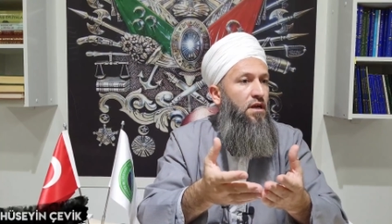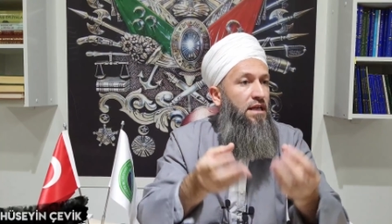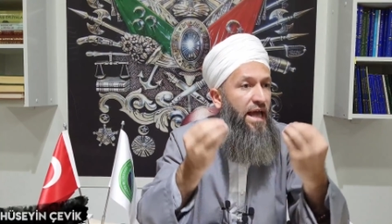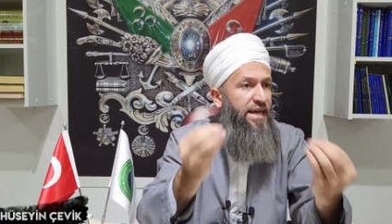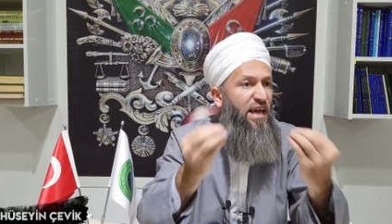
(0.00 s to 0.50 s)

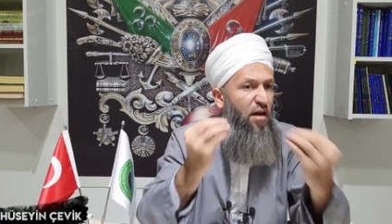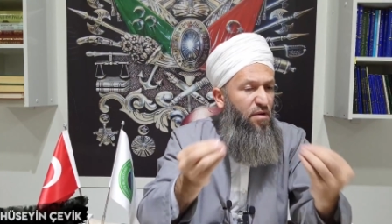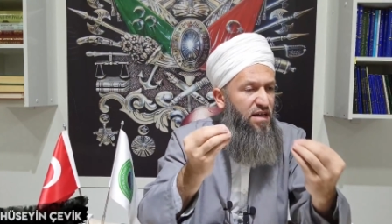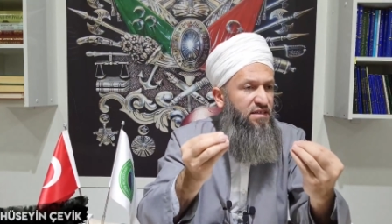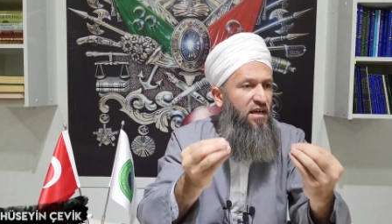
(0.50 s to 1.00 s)

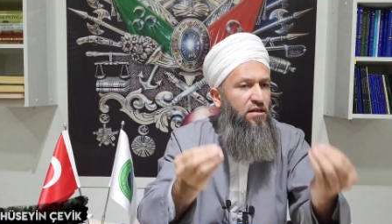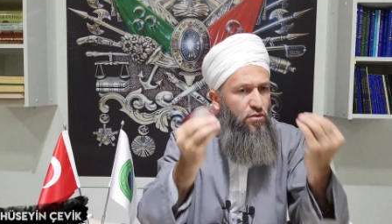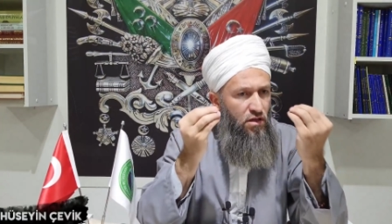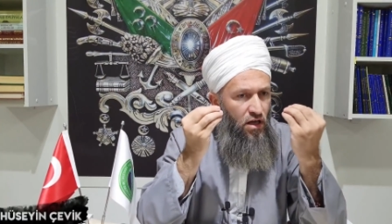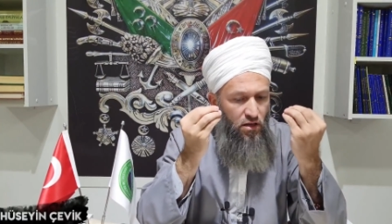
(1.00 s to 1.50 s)

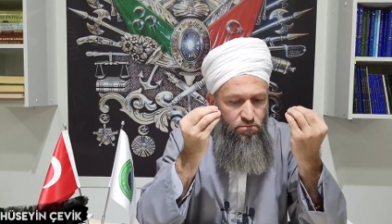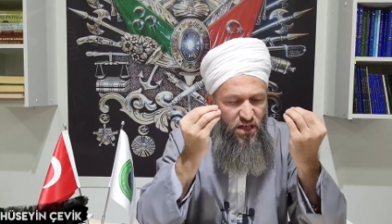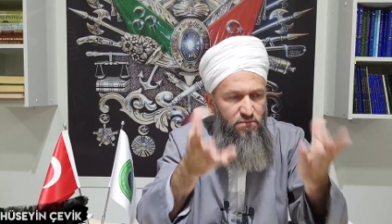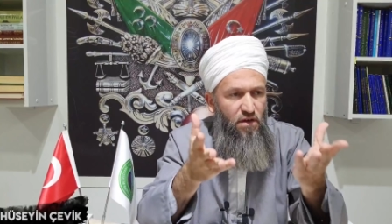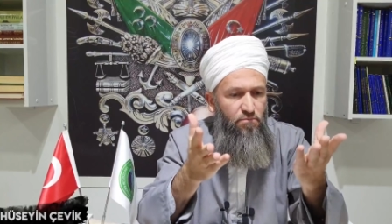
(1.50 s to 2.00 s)
LGBT'nin
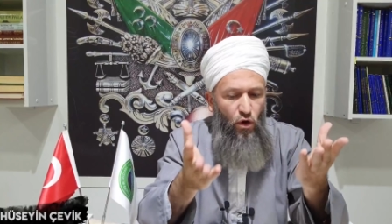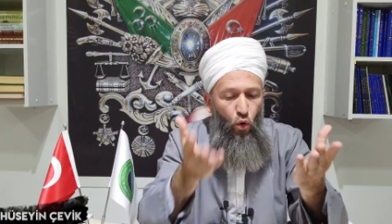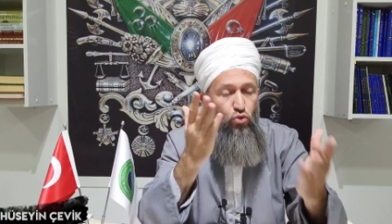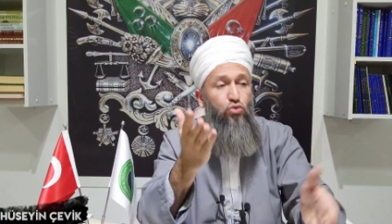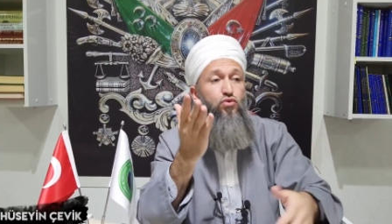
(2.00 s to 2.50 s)
bilmem ne
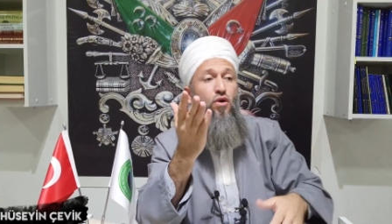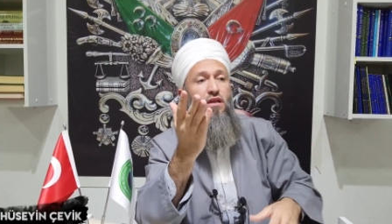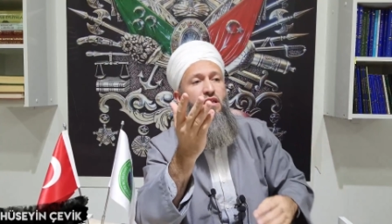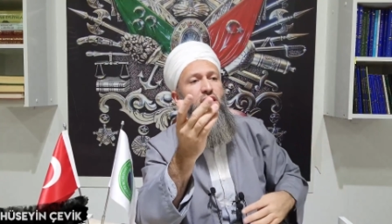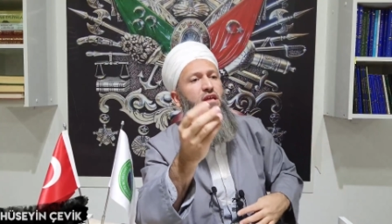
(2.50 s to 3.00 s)
onur
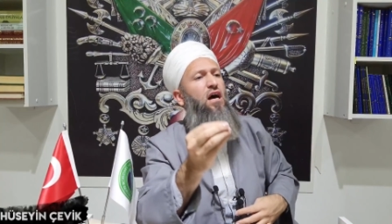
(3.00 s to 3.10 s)
törenlerine